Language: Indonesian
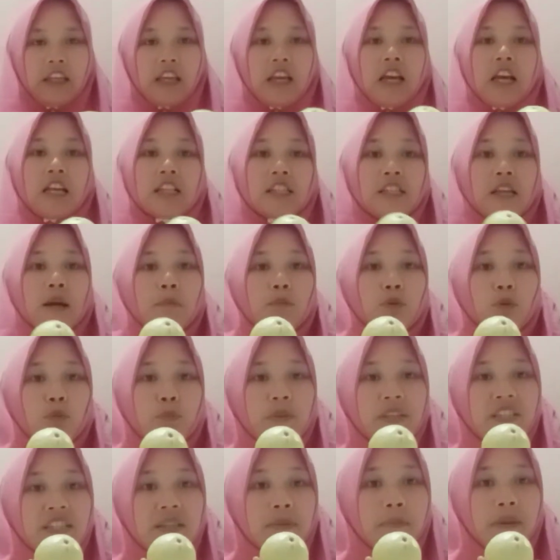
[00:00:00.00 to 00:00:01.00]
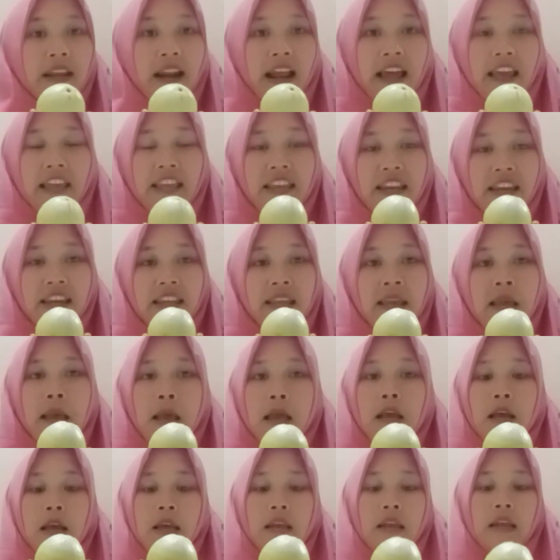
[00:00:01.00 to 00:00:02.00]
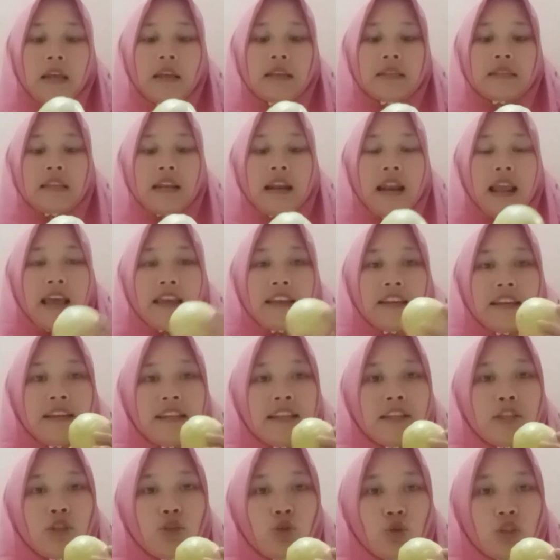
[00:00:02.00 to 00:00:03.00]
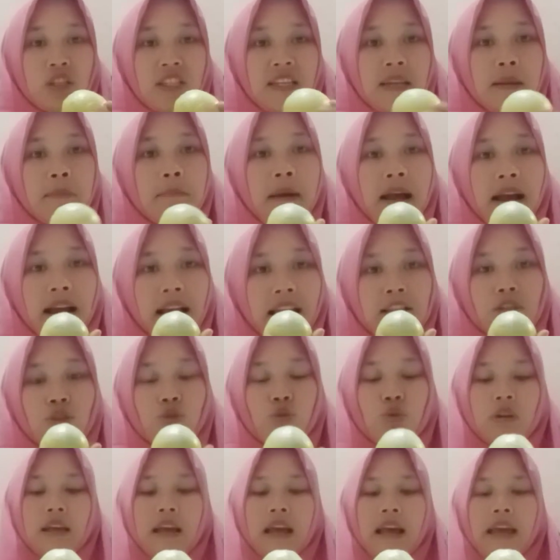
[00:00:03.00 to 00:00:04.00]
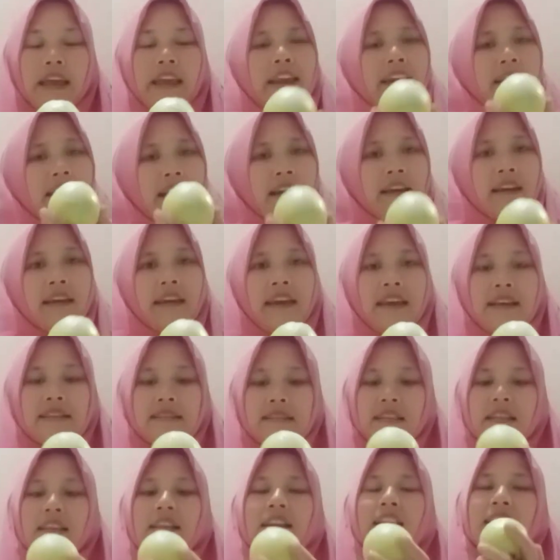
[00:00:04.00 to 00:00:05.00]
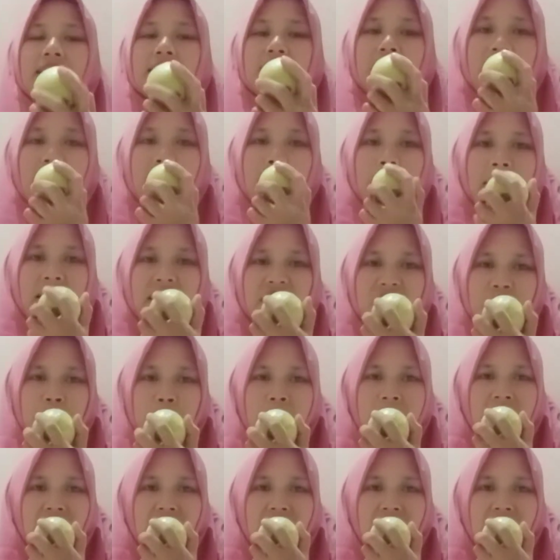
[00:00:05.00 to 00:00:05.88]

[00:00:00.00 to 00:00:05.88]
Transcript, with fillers: Jambu biji merah ini selain di jus dimakan juga enak guys. Ini rasanya manis banget.